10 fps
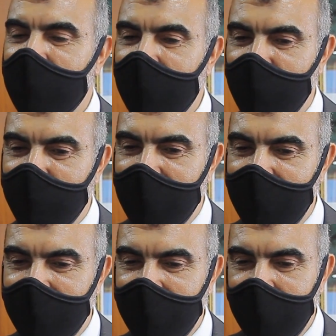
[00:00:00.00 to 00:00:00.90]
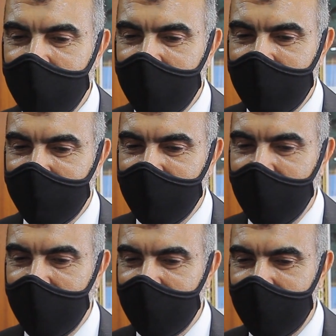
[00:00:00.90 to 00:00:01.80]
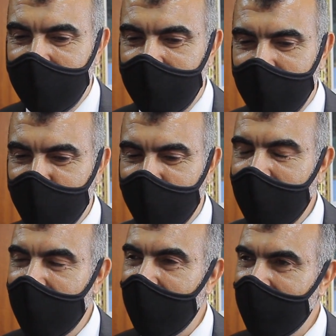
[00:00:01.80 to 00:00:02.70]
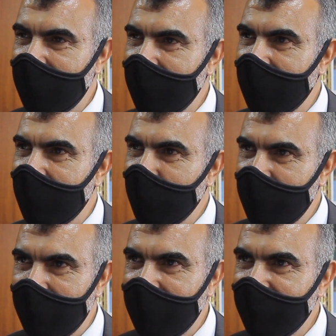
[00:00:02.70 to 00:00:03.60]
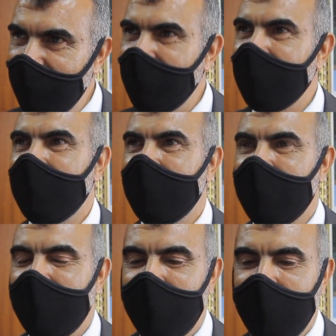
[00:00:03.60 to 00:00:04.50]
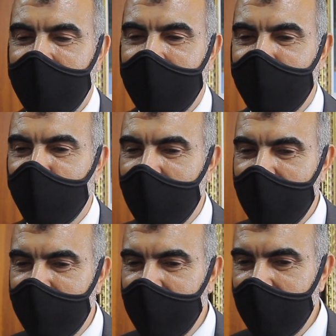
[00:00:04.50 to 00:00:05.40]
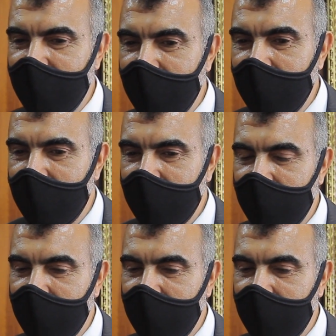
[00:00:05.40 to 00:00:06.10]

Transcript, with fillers: وصحبه أجمعين بداية أشكر قناة الأستاذ تيفي على المواكبة ديالها